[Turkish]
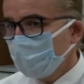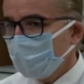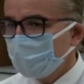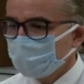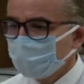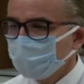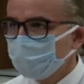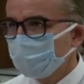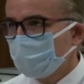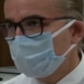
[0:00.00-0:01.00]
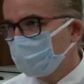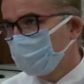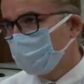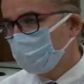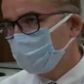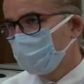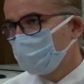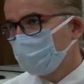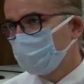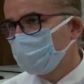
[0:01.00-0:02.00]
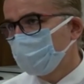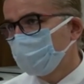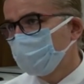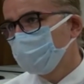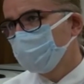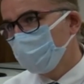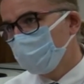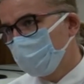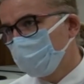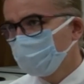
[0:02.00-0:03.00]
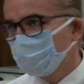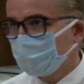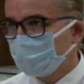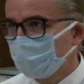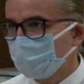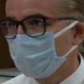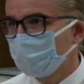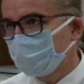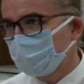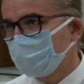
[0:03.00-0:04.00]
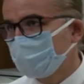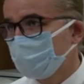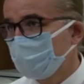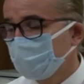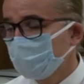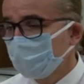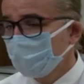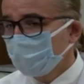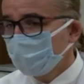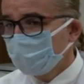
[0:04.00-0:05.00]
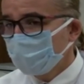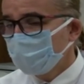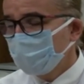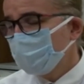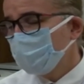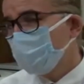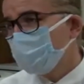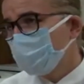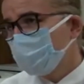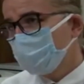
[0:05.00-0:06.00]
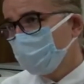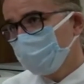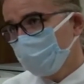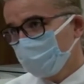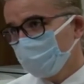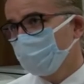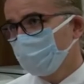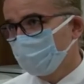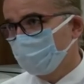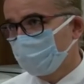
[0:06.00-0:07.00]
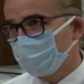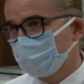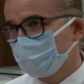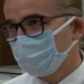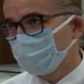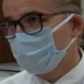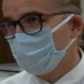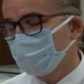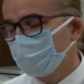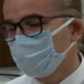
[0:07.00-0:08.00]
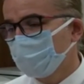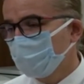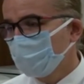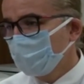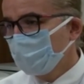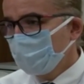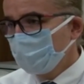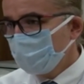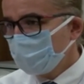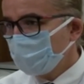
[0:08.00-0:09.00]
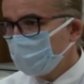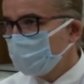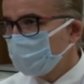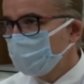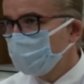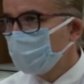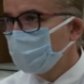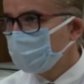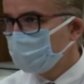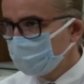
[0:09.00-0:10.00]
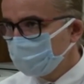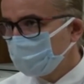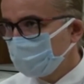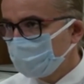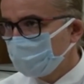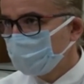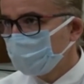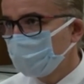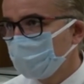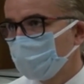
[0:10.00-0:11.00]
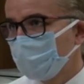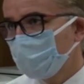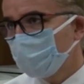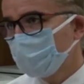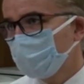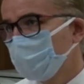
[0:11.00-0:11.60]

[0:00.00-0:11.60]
Her zaman şu söylenirdi bayramlarda işte şunu yemeyin bunu yemeyin aman dikkatliyin. E, ee, ben şahsen tam tersini söylüyorum aslında burada. Diyorum ki insanlar zaten bu kadar sıkılmışken e, belli oranı